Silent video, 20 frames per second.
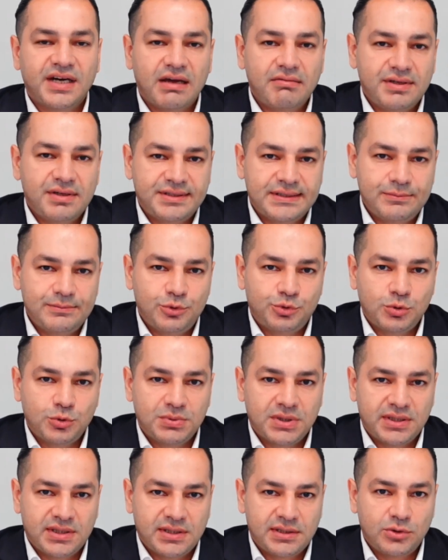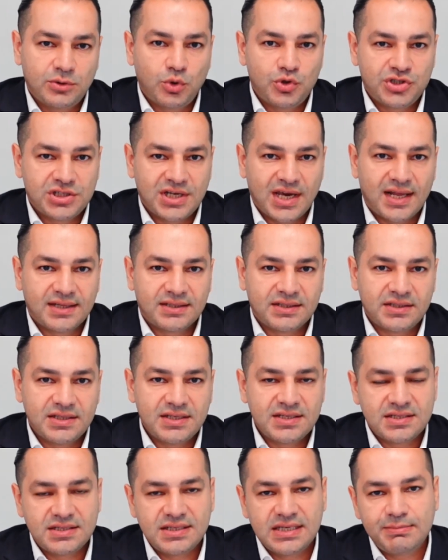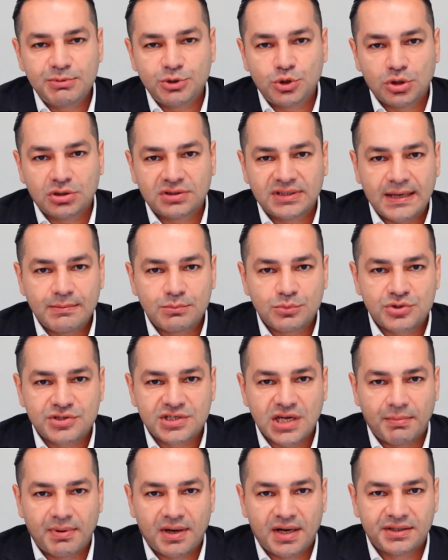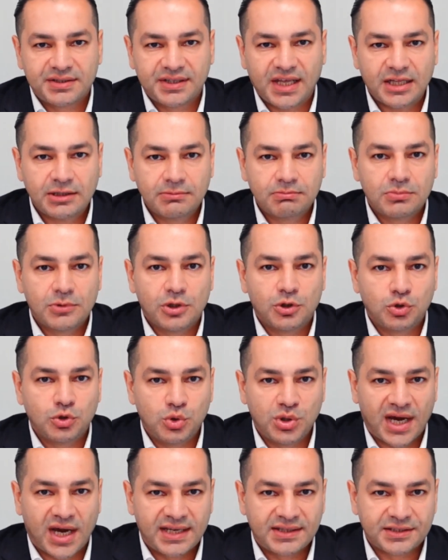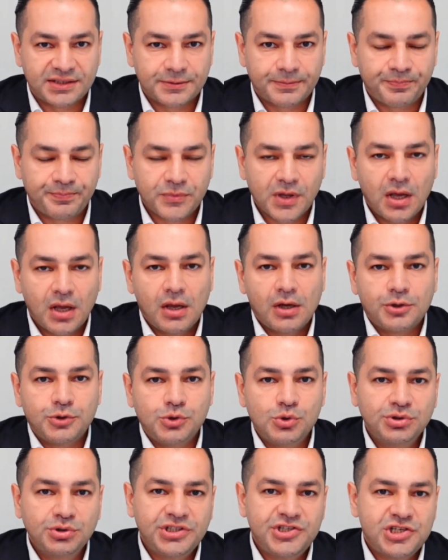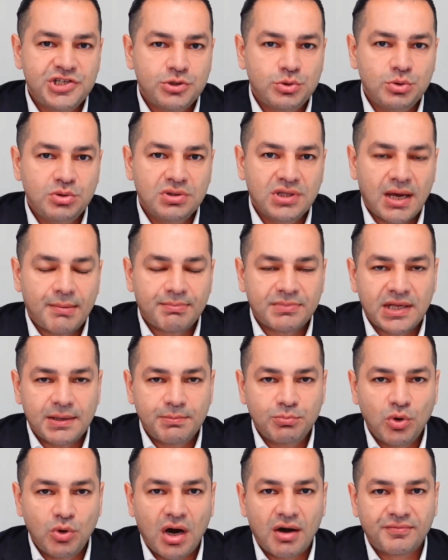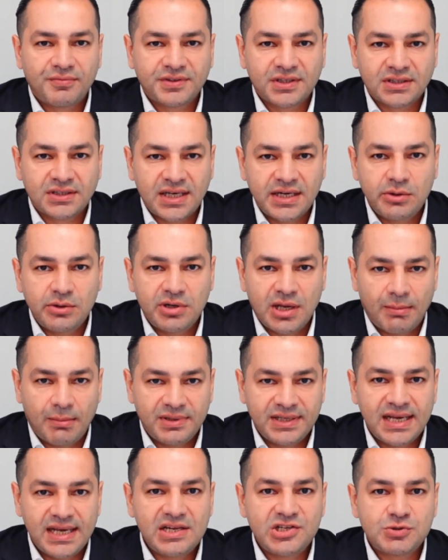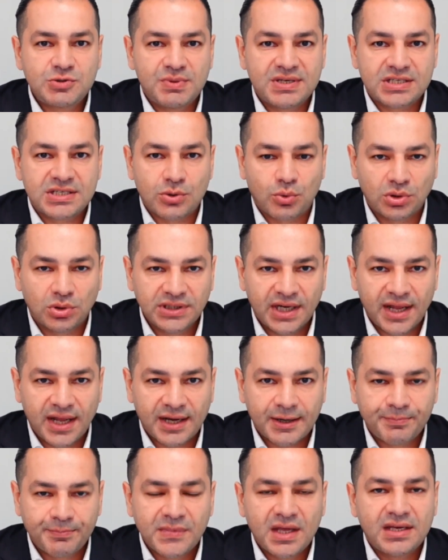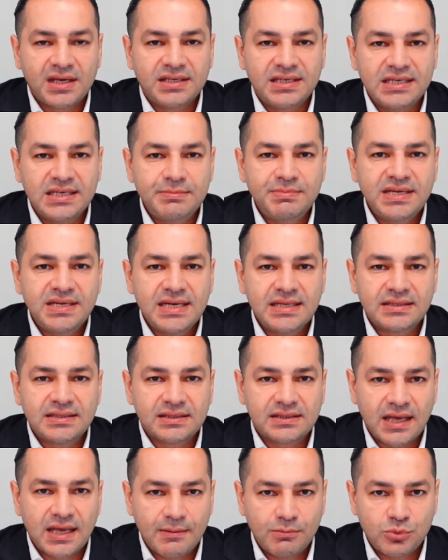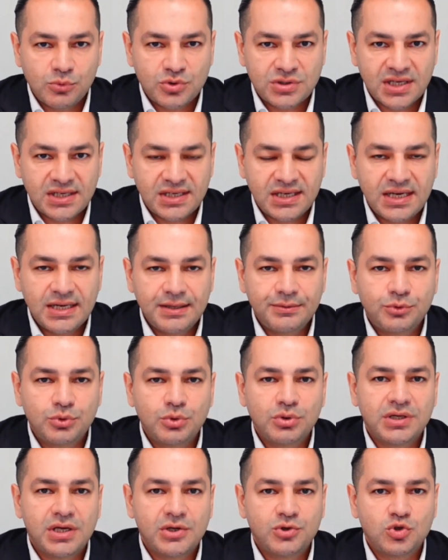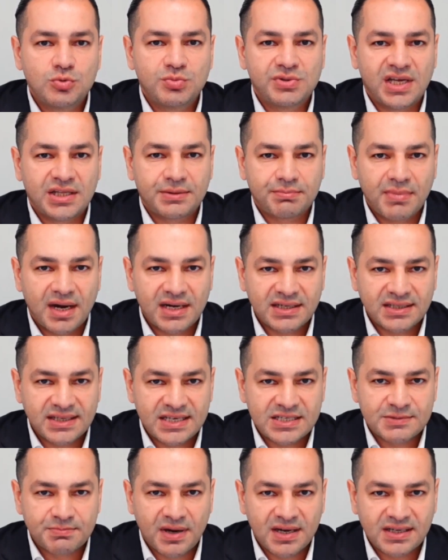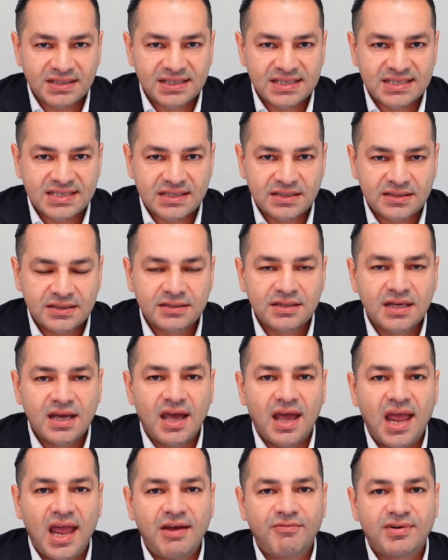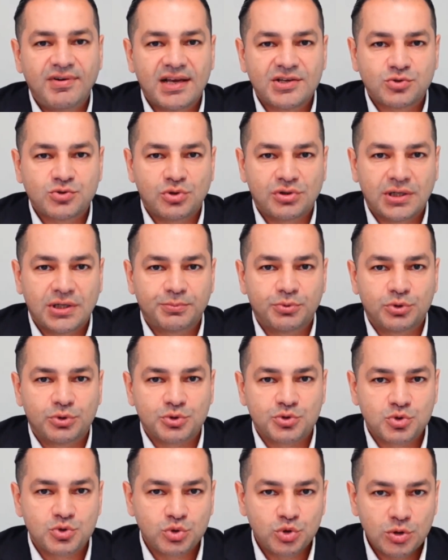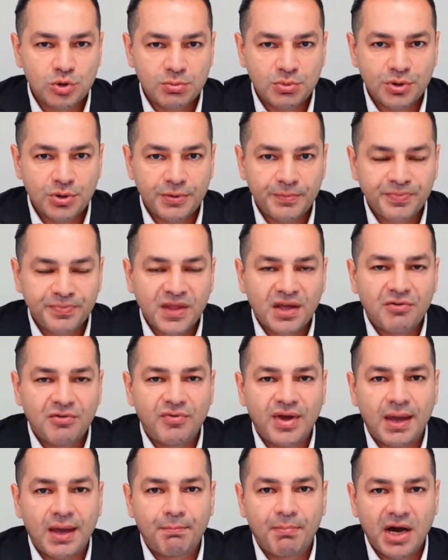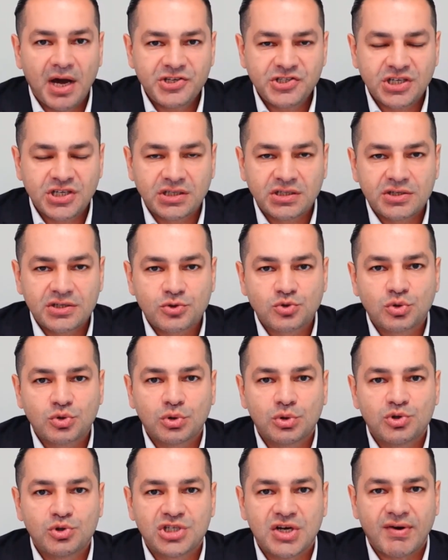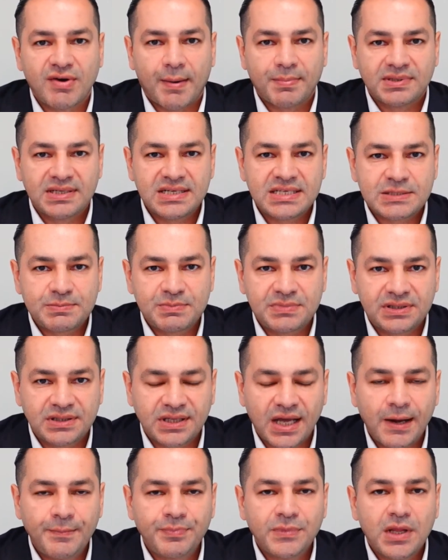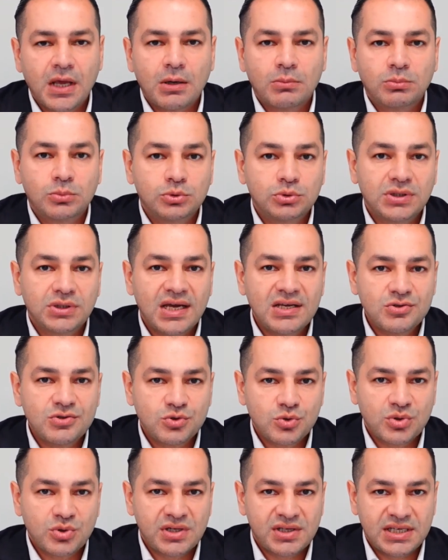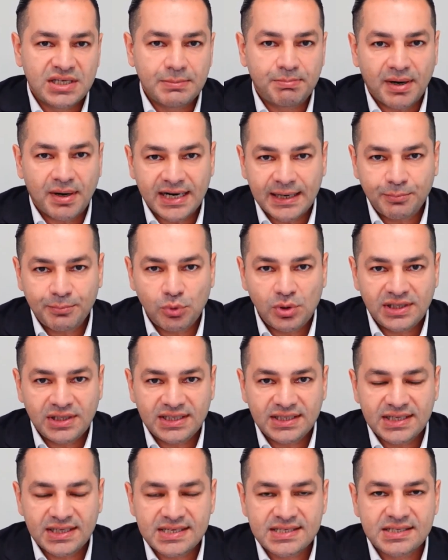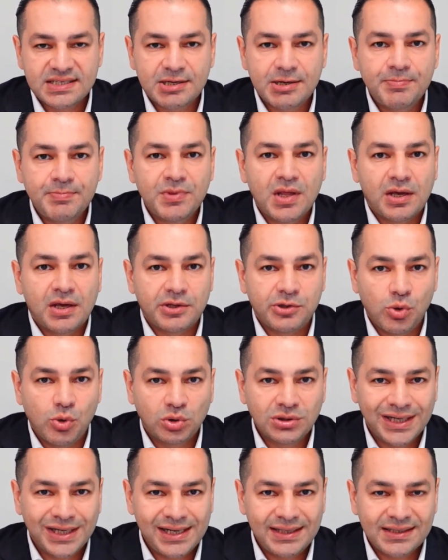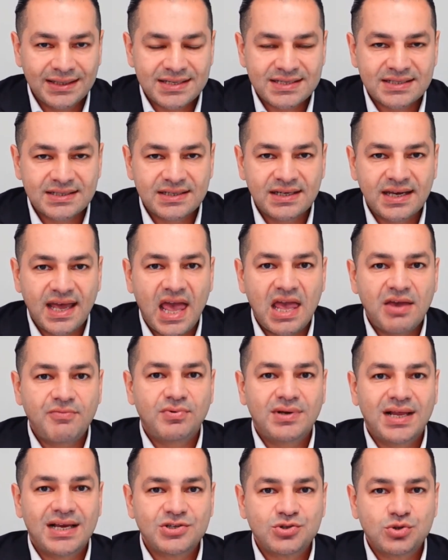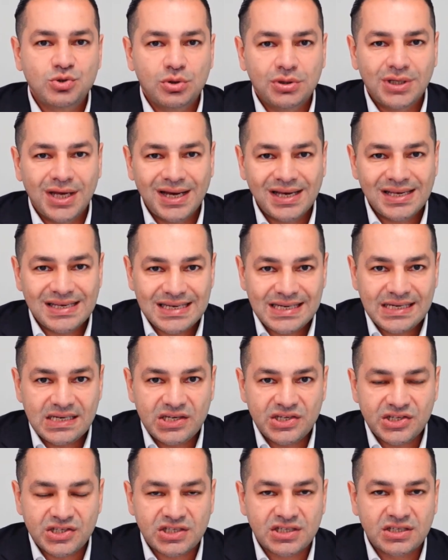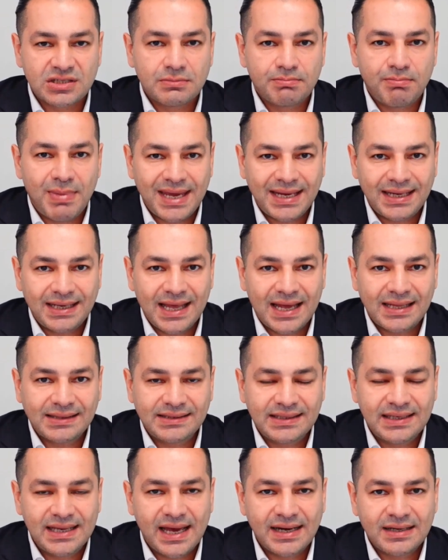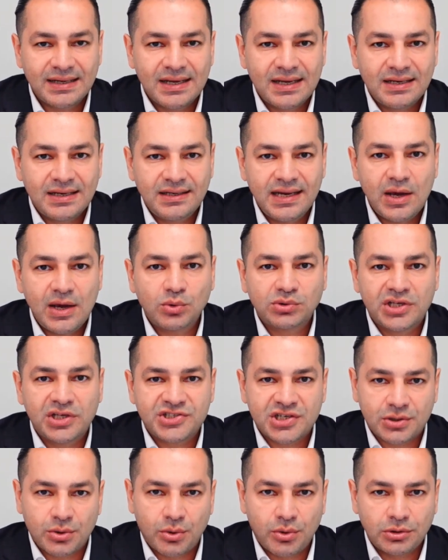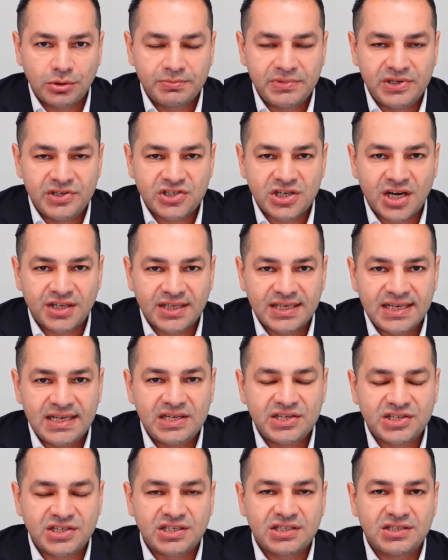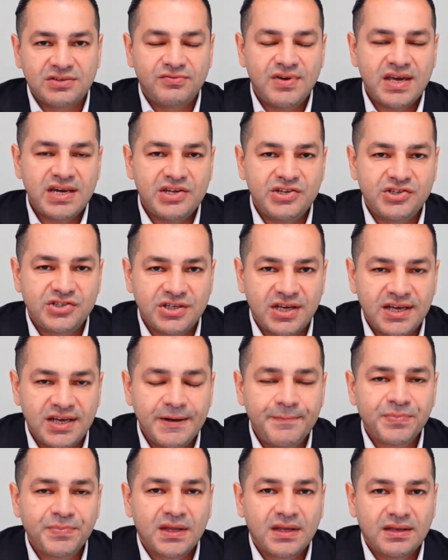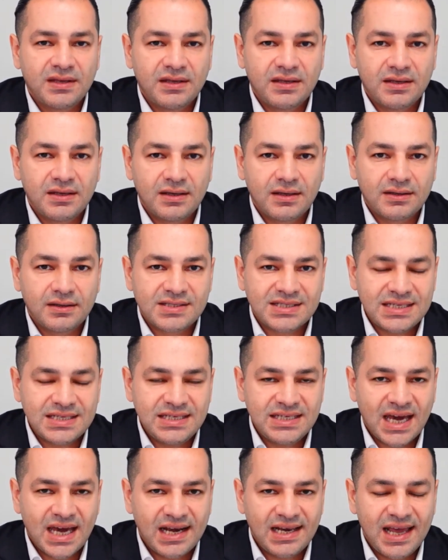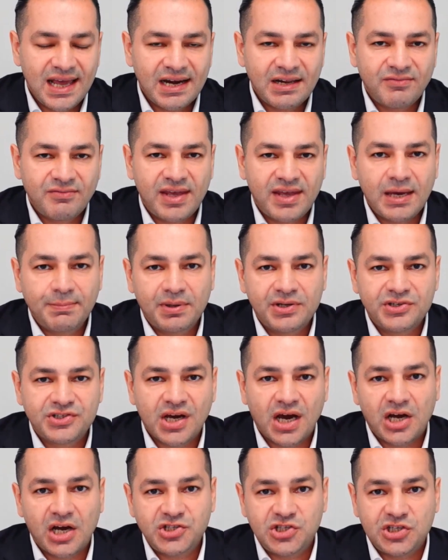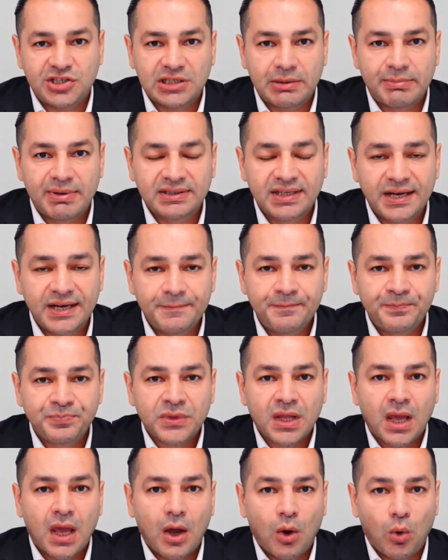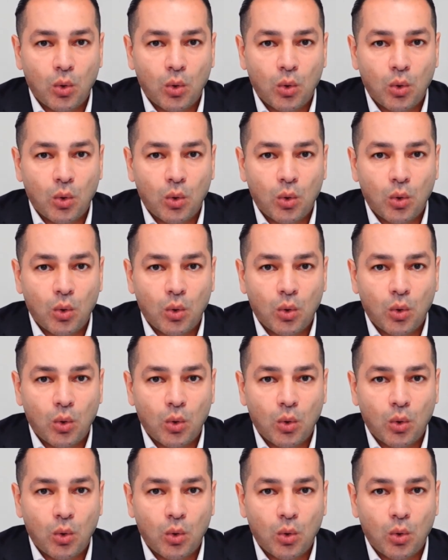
Tribe Yatırım YouTube kanalına hoş geldiniz. 24 Temmuz sabahından günaydın. Yurt içi gündemde bu haftanın en önemli gelişmesi olarak 27 Temmuz'daki Türkiye Cumhuriyet Merkez Bankası'nın enflasyon raporu sunumu ve başkanın soru cevap kısmında bundan sonraki para politikası, yol haritası, enflasyona ilişkin beklentiler ne olacak olmayacağına ilişkin vereceği e, sinyaller ve yapacağı açıklamalar